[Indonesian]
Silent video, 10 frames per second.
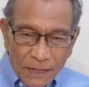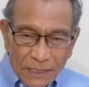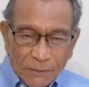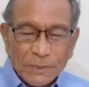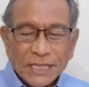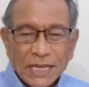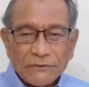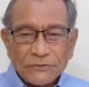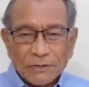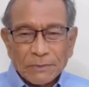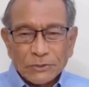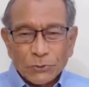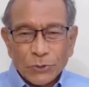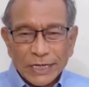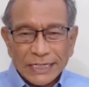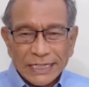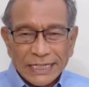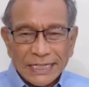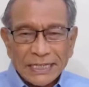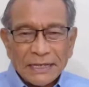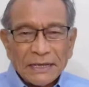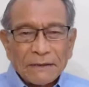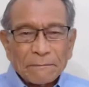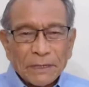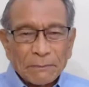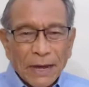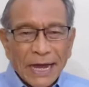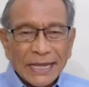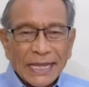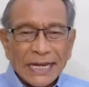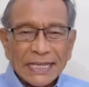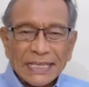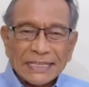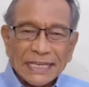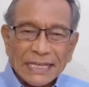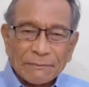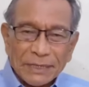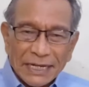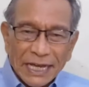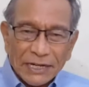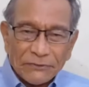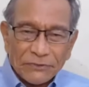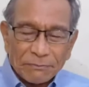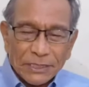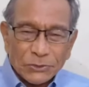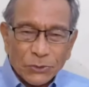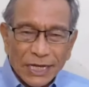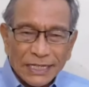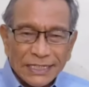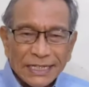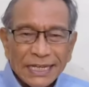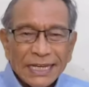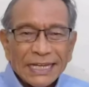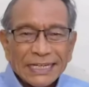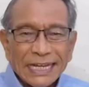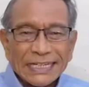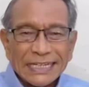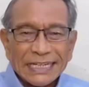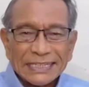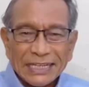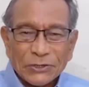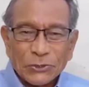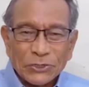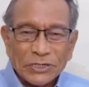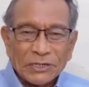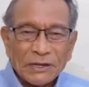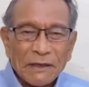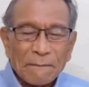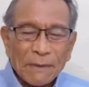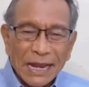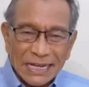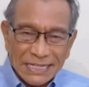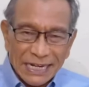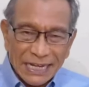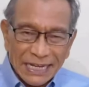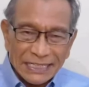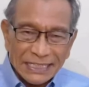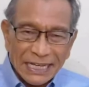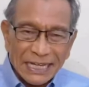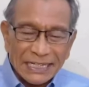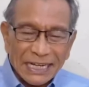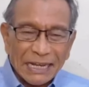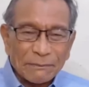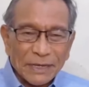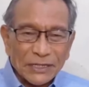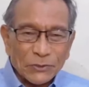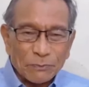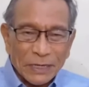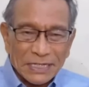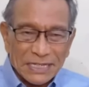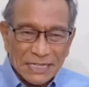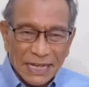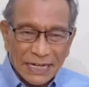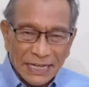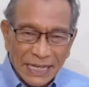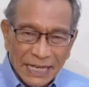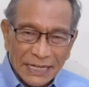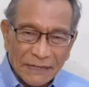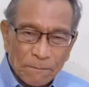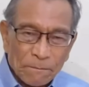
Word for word: Demikian firman Tuhan ini, berbahagialah kita yang mendengar firman Tuhan dan yang tekun melaksanakannya dalam kehidupan sehari-hari.